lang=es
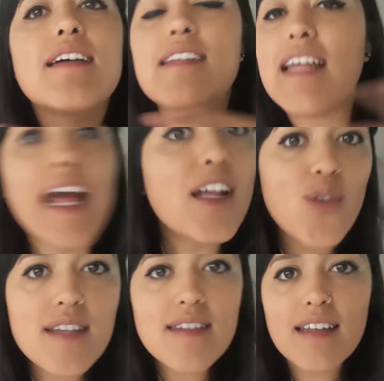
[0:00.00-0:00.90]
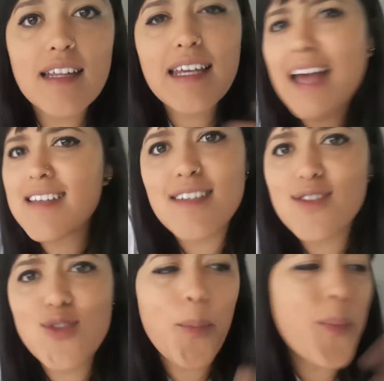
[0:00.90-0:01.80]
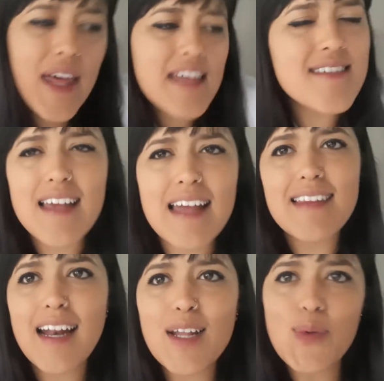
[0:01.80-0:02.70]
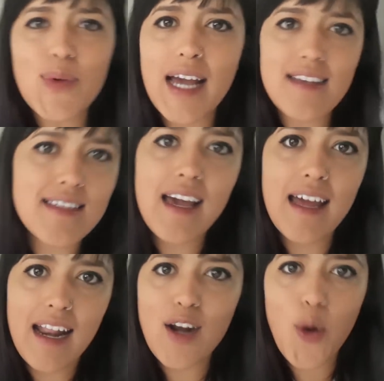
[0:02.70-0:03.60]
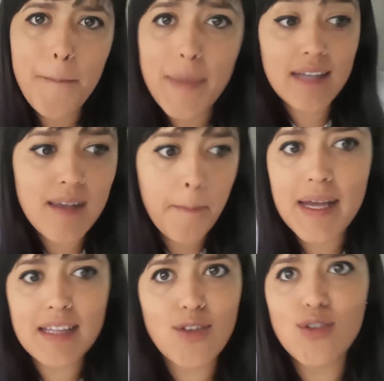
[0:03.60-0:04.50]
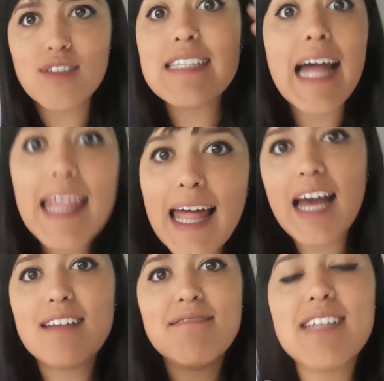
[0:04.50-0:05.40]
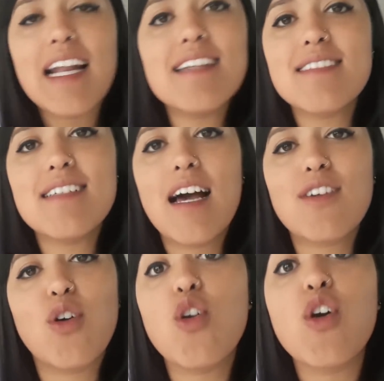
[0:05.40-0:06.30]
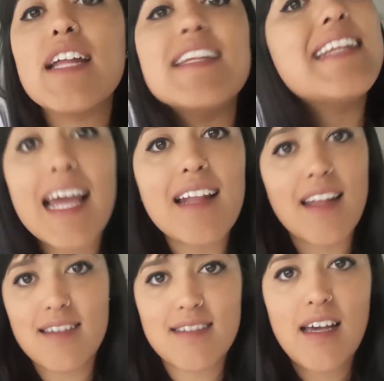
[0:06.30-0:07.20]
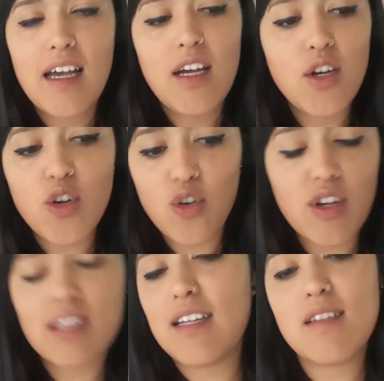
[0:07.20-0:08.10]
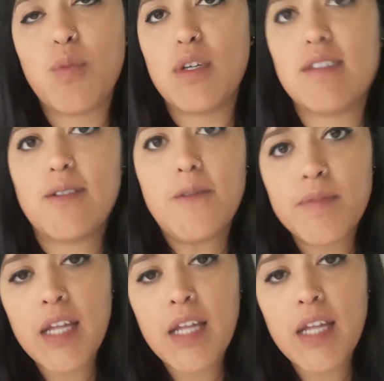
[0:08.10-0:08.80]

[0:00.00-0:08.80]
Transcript: directo hacia ti, ¿qué haces? No puedes entrar a tu casa, agarrar ropa, zapatos, nada. Sales con lo que tienes, con lo que tienes puesto.